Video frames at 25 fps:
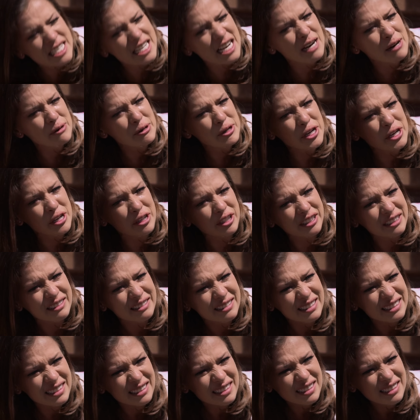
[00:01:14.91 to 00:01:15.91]
cabrón.
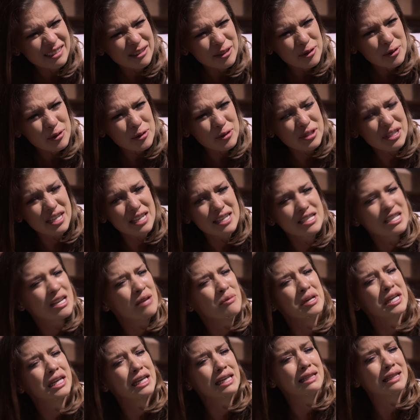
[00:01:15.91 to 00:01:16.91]
Ustedes ya
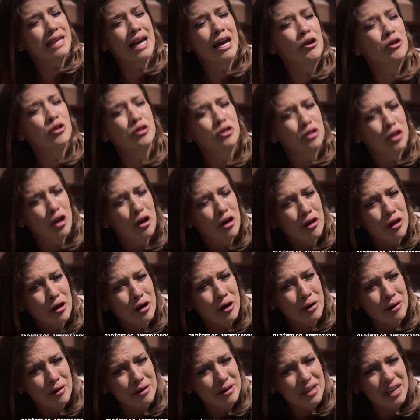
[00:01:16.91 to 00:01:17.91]
me quitaron todo.
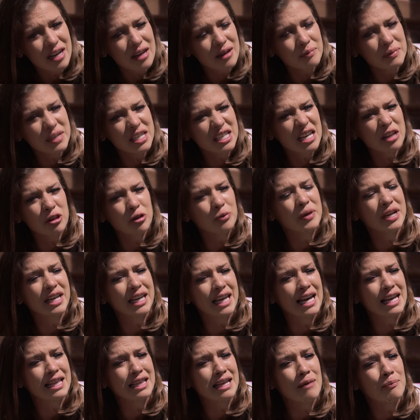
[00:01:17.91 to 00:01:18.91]
A mí ya no me
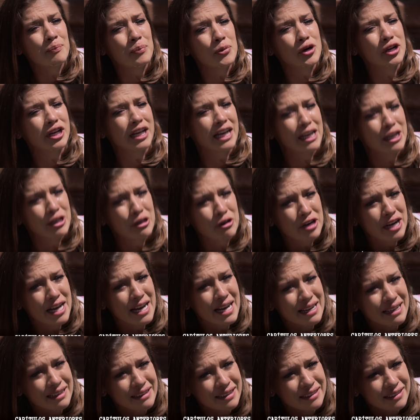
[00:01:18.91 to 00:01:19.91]
queda nada por qué llorar.